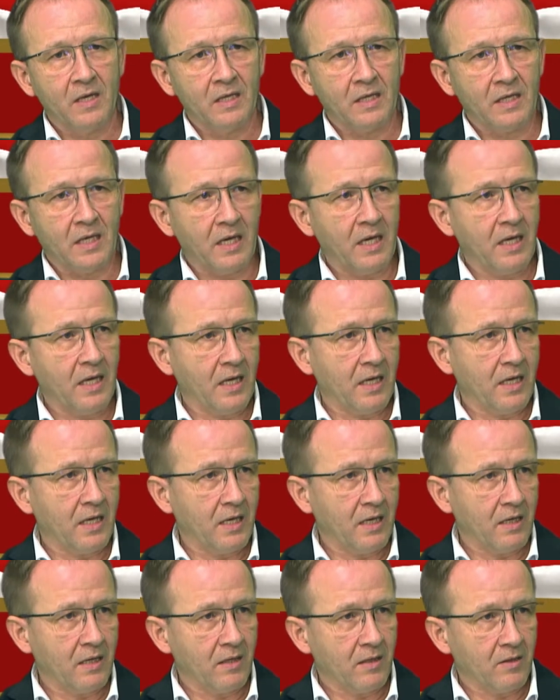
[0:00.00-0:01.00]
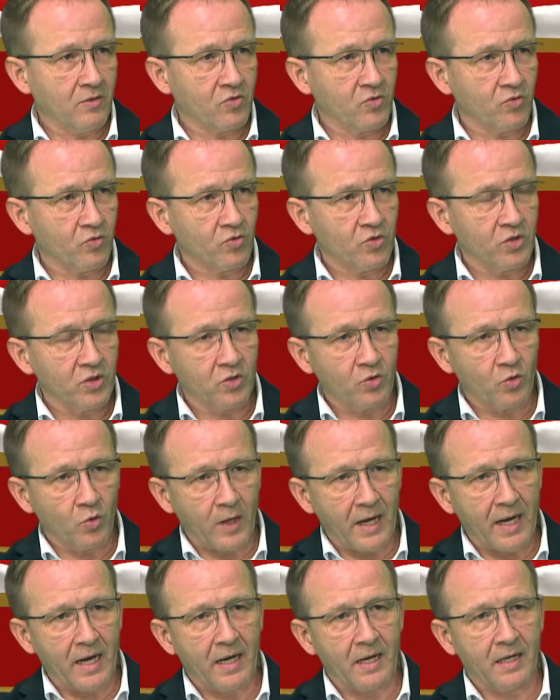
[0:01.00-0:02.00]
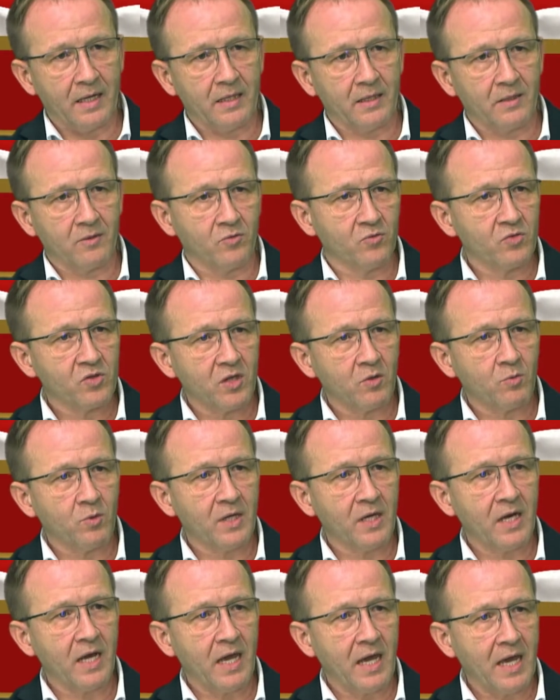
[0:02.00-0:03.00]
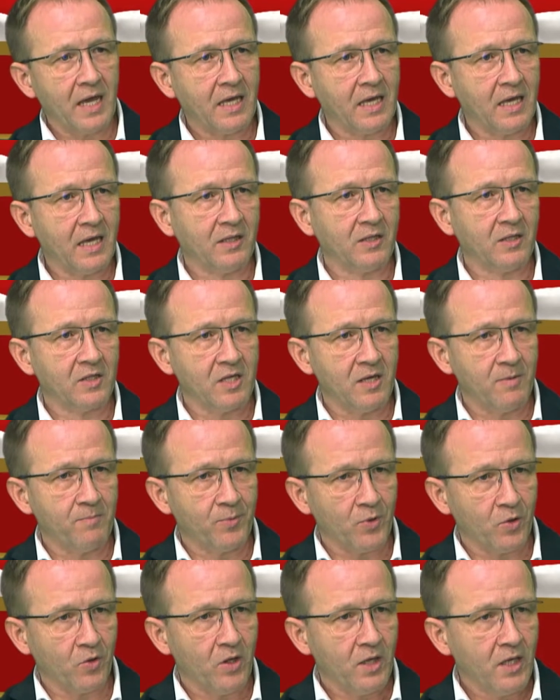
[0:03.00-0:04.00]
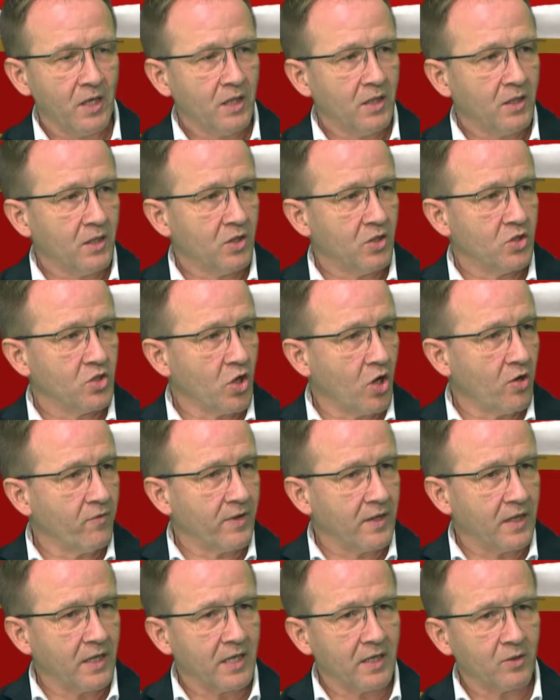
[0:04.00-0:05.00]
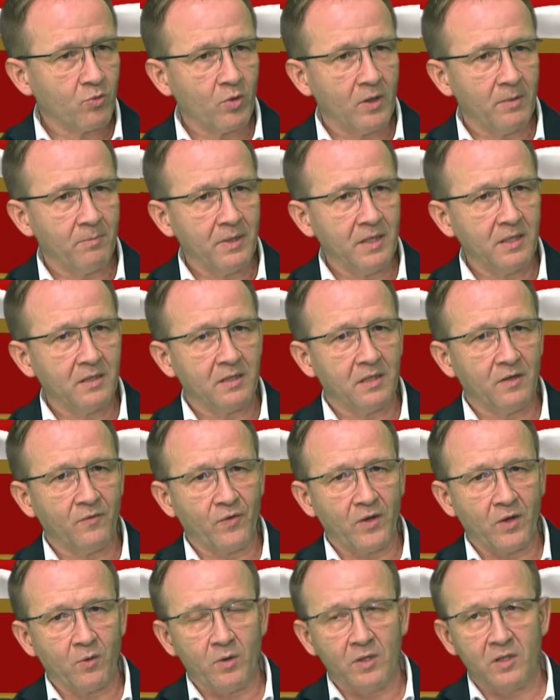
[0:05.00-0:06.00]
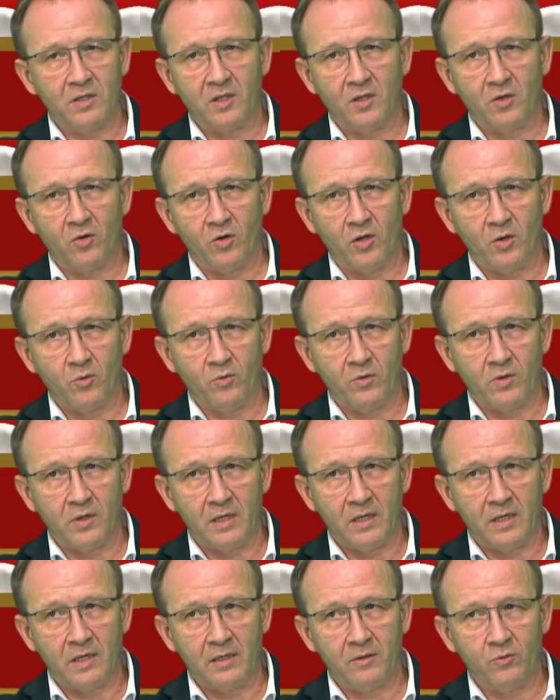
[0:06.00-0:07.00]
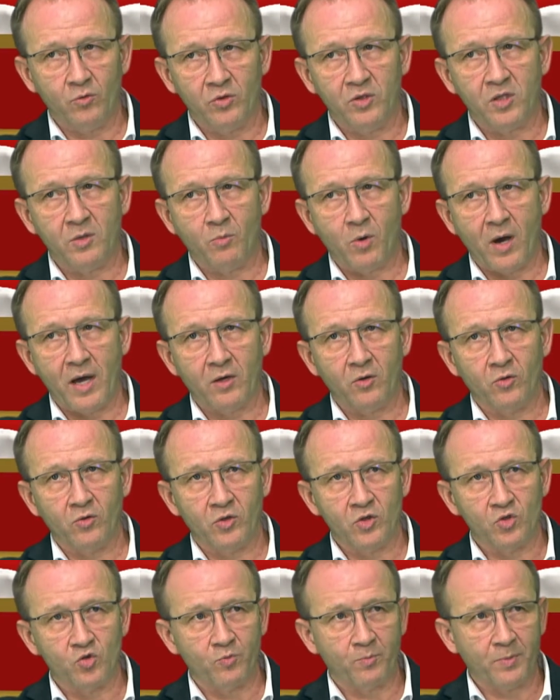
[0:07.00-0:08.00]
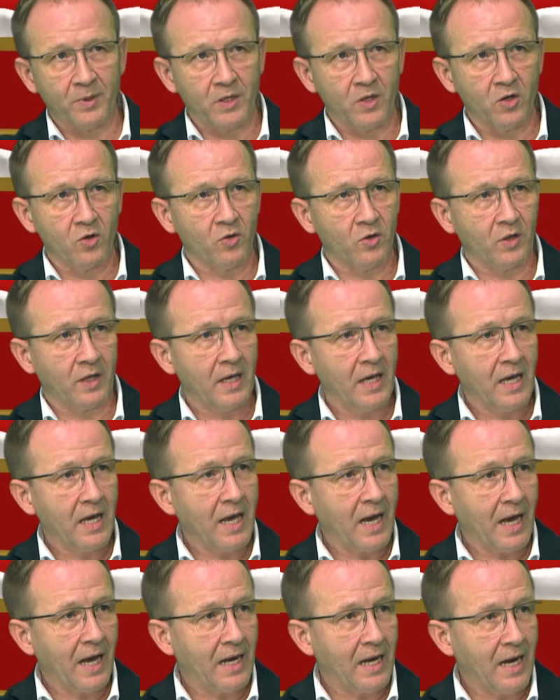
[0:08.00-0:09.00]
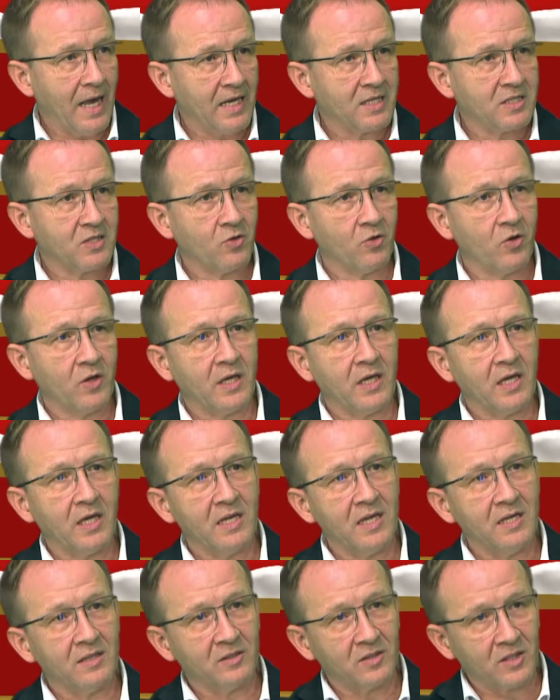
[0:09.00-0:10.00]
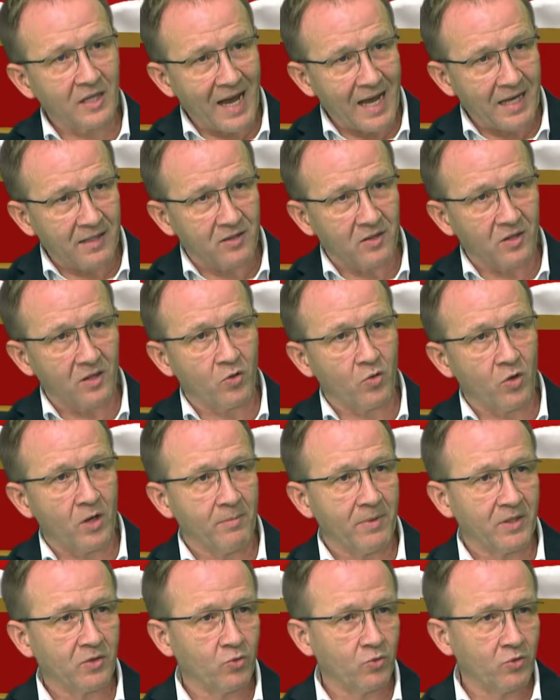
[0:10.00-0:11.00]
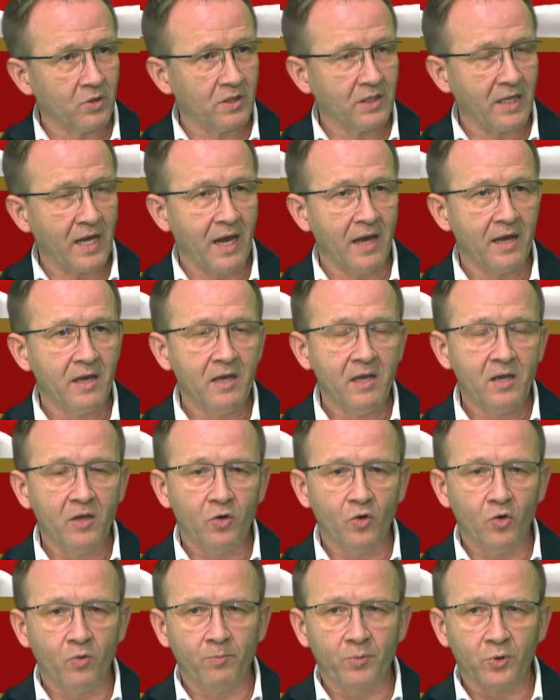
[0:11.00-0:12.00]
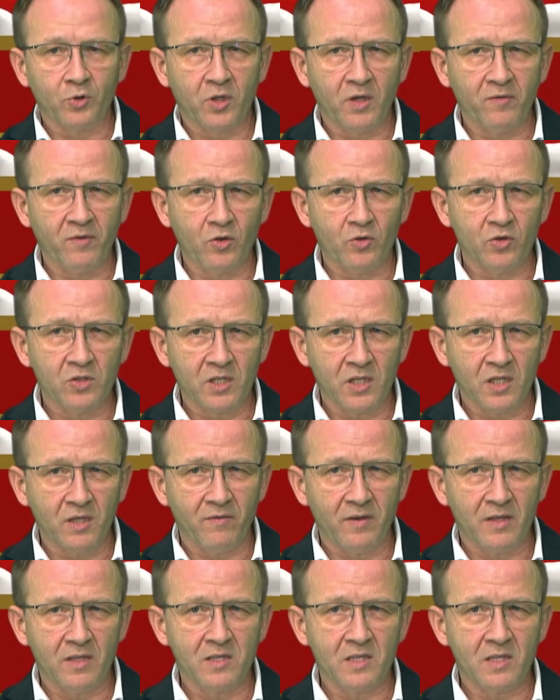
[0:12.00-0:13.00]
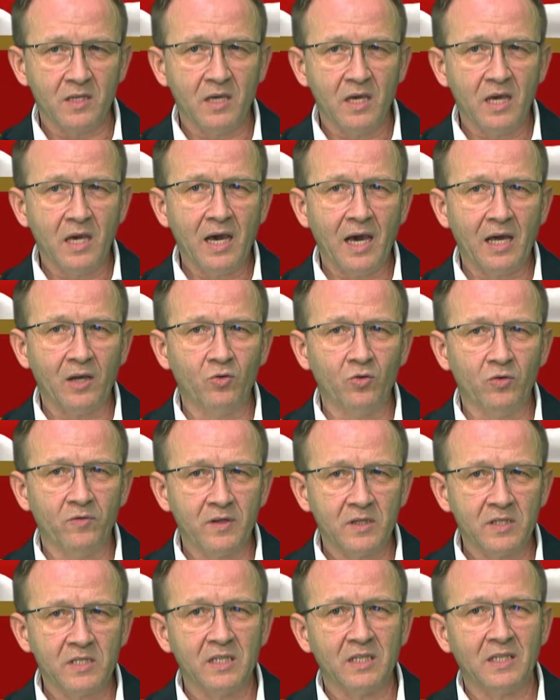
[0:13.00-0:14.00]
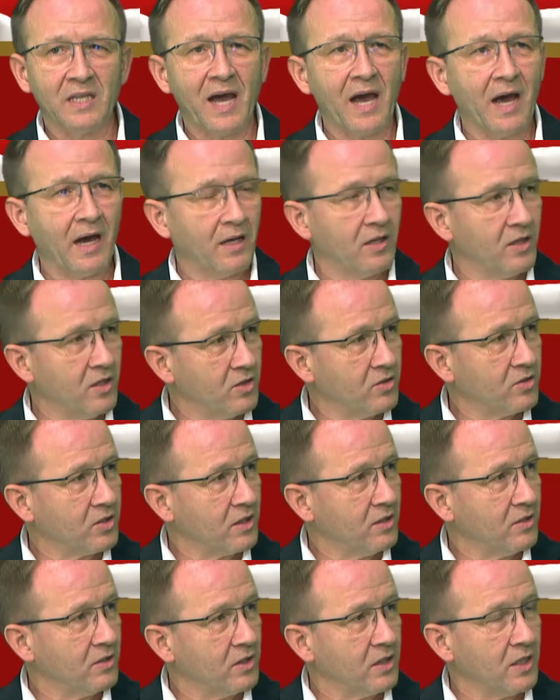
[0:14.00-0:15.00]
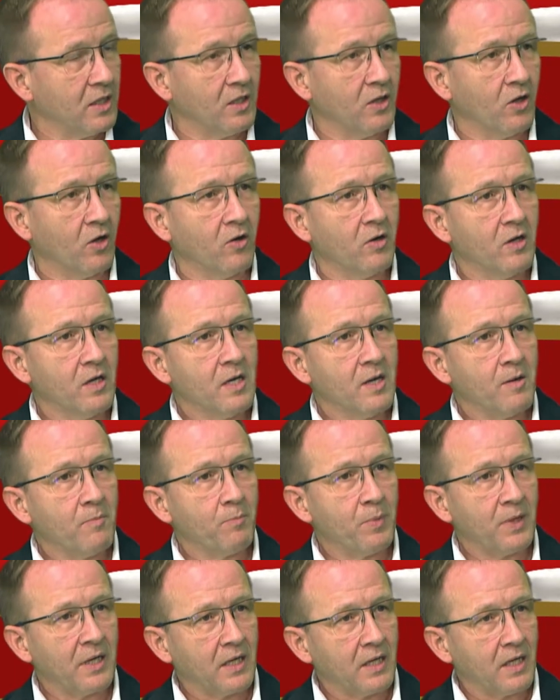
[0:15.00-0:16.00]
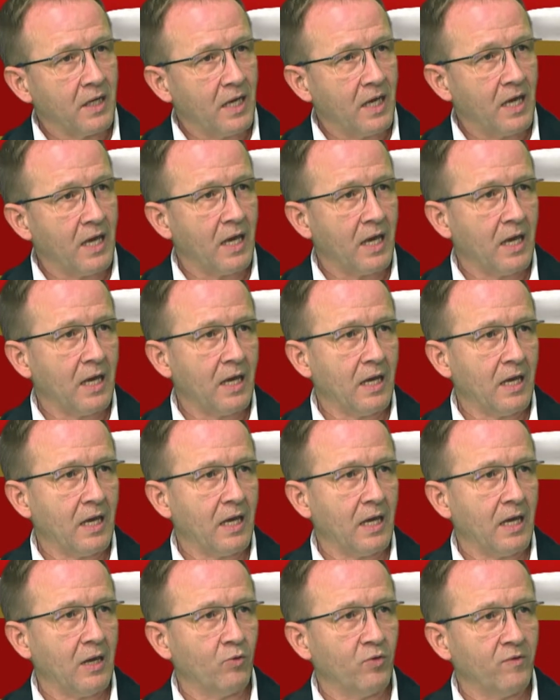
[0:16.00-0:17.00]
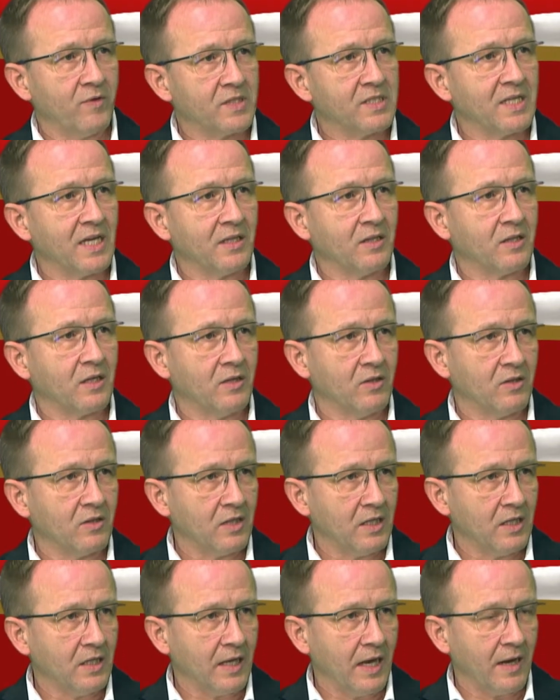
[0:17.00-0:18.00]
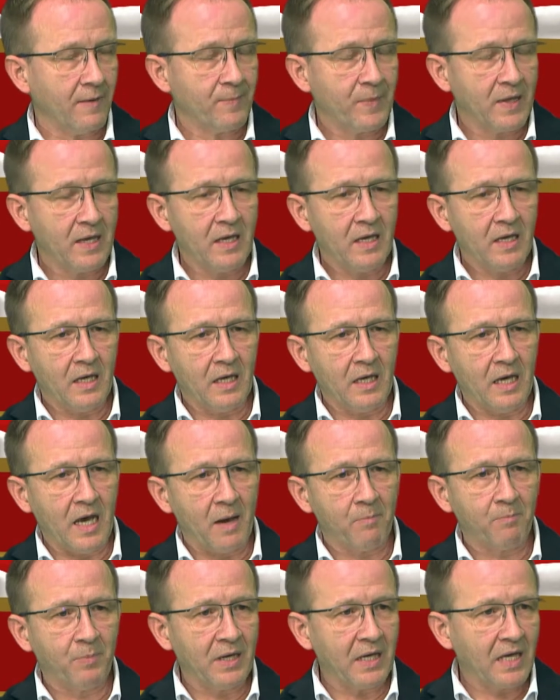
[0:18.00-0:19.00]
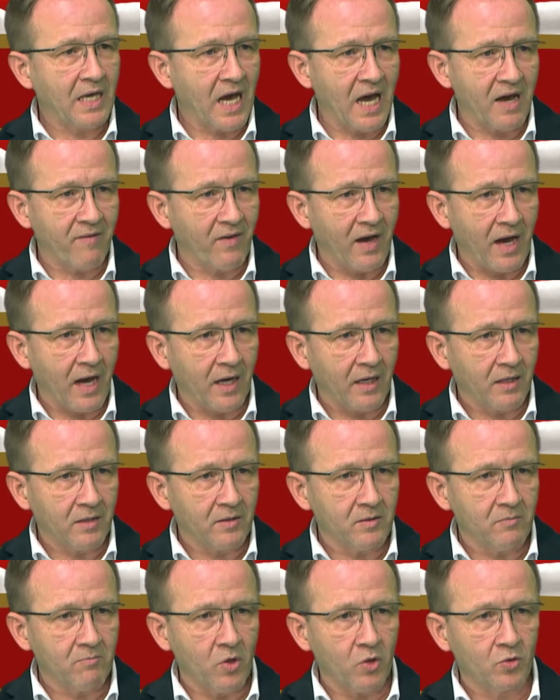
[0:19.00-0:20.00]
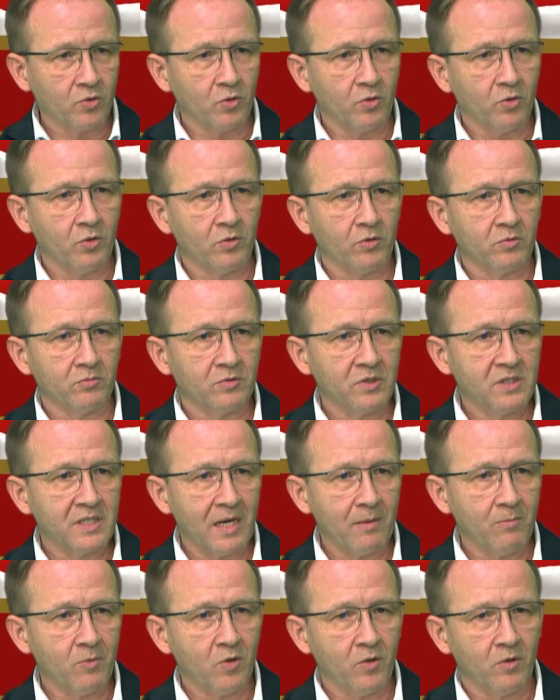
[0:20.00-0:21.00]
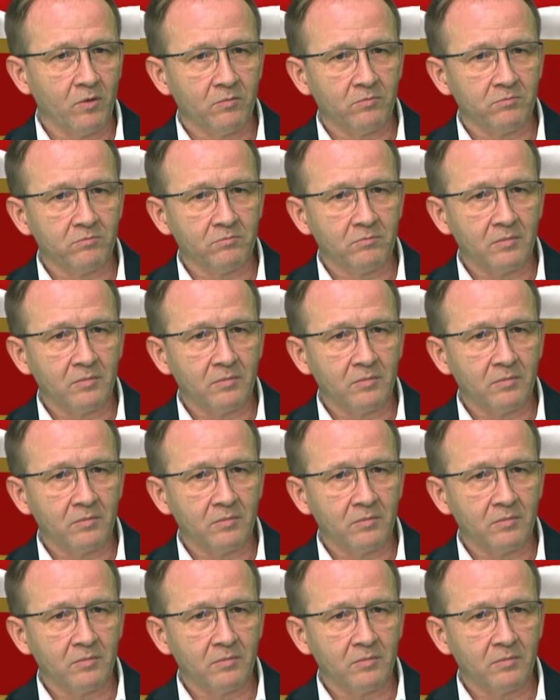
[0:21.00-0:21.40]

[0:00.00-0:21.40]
che eh, sono riuscito a, a conseguire è che ad esempio i giovani che attualmente frequentano l'ultimo anno di superiori all'estero e che rientrati con la maturità non potevano iscriversi all'università in Trentino perché eh, l'Università Trentina eh, applicava in modo, diciamo,